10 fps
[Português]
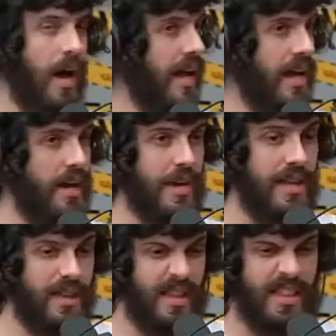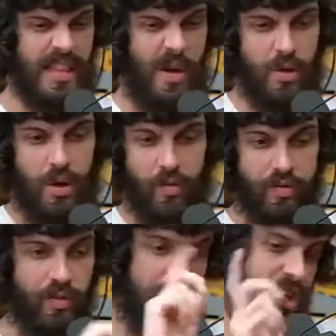aí ele meteu que eu
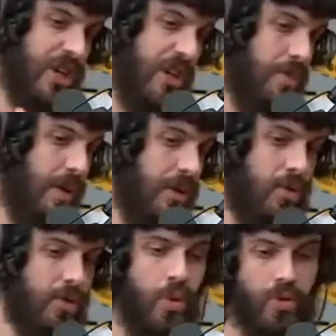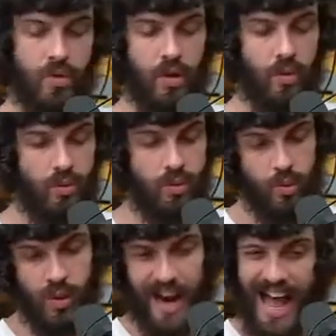fui desrespeitoso com a
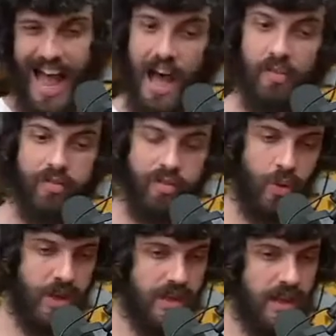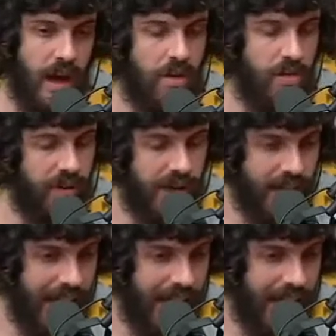cultura afro e tal. E eu falei,